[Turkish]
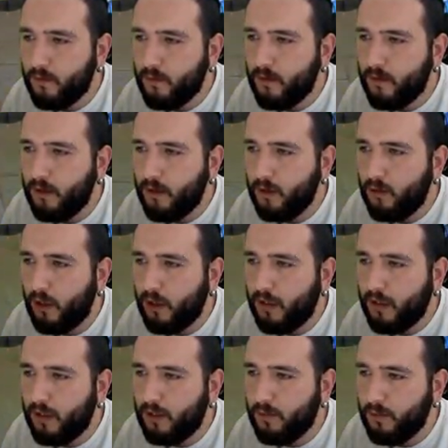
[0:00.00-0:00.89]
Evet o
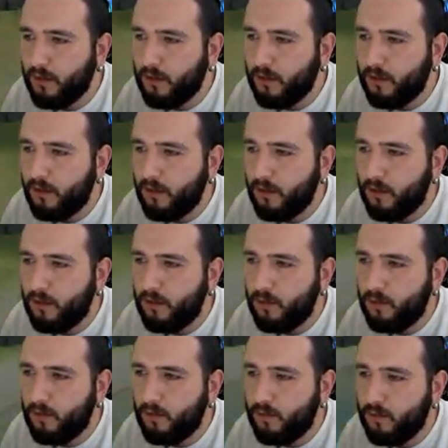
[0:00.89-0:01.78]
arkadaşımız
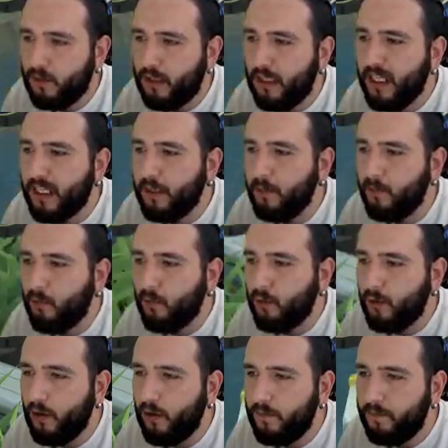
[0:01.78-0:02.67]
deli gibi
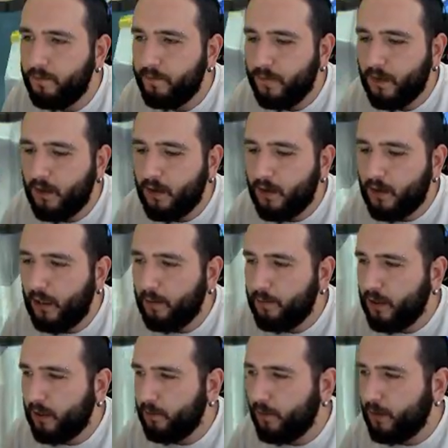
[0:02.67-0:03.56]
vuruyor.
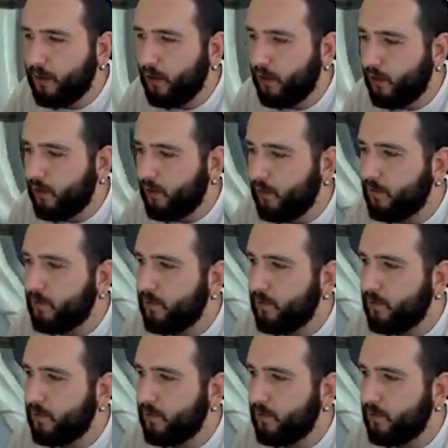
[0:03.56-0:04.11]
Yapacak bir şey yok.